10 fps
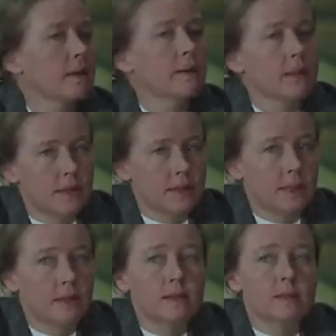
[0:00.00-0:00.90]
Все
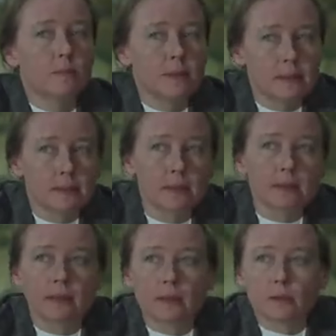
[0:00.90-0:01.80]
самое
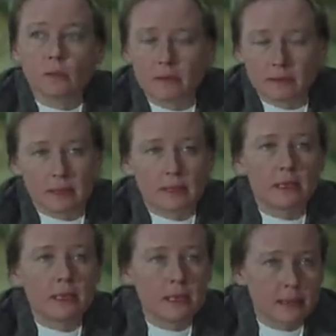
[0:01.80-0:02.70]
главное
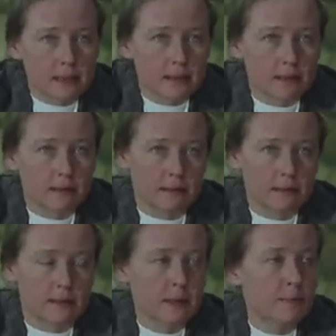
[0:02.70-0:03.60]
сказано в фильме –
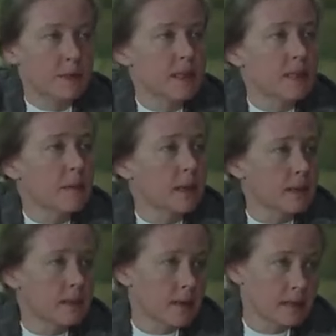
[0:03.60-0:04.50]
не может